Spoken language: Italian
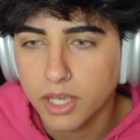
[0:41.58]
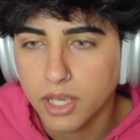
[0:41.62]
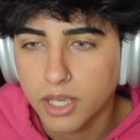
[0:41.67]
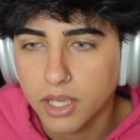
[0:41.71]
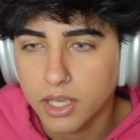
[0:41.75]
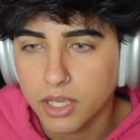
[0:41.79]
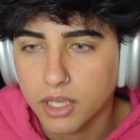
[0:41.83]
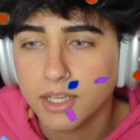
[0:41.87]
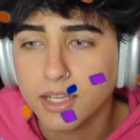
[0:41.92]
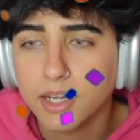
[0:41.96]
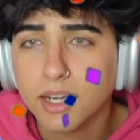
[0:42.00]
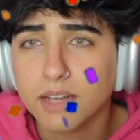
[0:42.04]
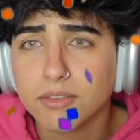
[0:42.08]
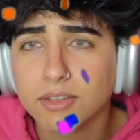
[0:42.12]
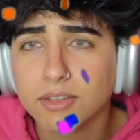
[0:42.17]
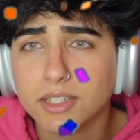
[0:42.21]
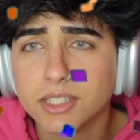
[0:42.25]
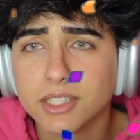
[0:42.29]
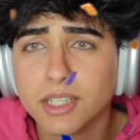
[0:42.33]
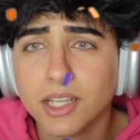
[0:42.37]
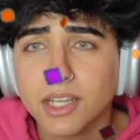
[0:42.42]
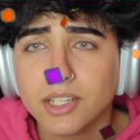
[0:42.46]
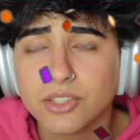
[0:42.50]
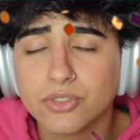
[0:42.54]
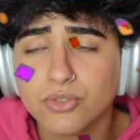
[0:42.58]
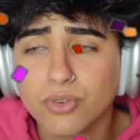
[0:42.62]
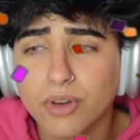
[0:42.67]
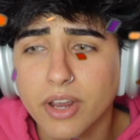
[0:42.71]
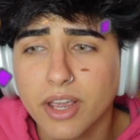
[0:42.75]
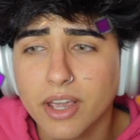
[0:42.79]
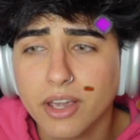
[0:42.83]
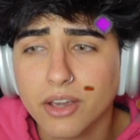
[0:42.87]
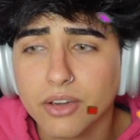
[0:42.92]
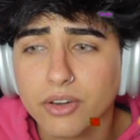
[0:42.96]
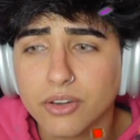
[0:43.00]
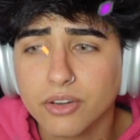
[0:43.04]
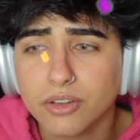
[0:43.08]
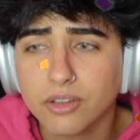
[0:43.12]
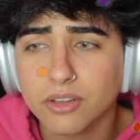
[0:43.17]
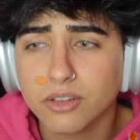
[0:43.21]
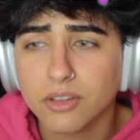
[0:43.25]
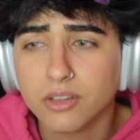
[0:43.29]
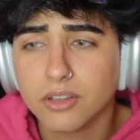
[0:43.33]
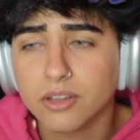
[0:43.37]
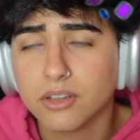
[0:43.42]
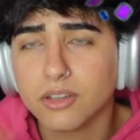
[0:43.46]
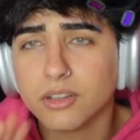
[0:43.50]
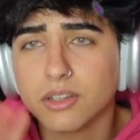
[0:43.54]
è il Lavanda
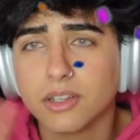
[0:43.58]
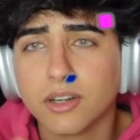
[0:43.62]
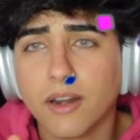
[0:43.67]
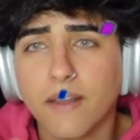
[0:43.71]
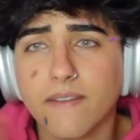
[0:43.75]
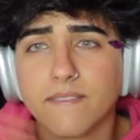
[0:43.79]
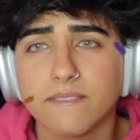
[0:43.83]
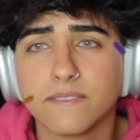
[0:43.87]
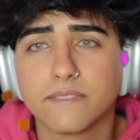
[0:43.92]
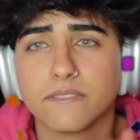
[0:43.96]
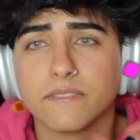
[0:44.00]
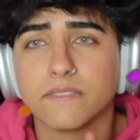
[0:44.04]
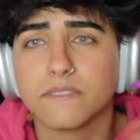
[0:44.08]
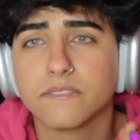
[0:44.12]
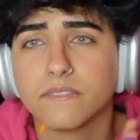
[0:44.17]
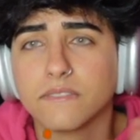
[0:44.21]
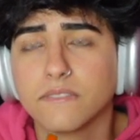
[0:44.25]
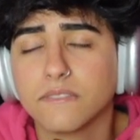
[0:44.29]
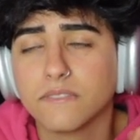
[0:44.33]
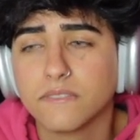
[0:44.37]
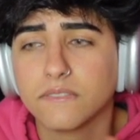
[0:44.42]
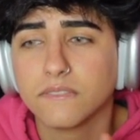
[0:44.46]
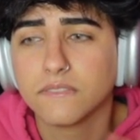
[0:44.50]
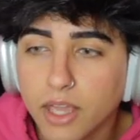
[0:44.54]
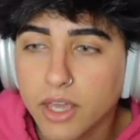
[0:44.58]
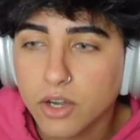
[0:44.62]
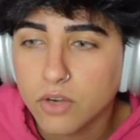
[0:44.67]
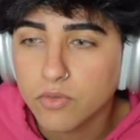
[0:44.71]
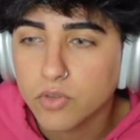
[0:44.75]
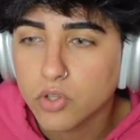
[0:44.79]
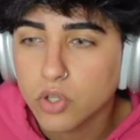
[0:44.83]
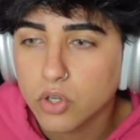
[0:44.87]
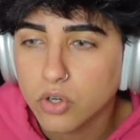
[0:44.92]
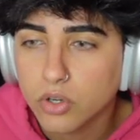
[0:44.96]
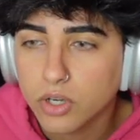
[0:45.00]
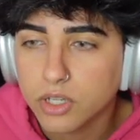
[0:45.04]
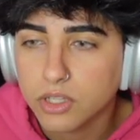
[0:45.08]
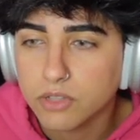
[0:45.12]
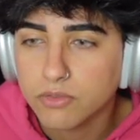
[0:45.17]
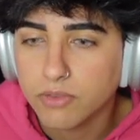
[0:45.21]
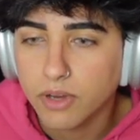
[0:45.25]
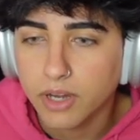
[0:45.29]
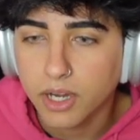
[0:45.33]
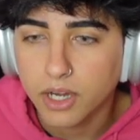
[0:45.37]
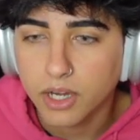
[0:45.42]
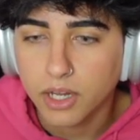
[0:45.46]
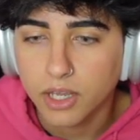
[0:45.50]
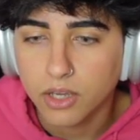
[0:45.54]
Dragon, che non vedo l'ora di
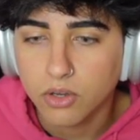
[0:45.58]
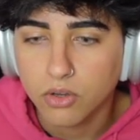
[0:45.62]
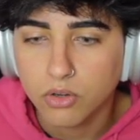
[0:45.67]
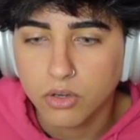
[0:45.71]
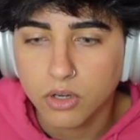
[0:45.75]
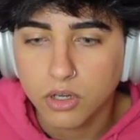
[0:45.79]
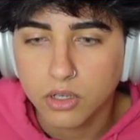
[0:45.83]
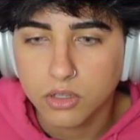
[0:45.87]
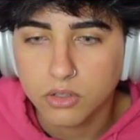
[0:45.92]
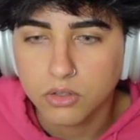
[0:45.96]
fare Neon,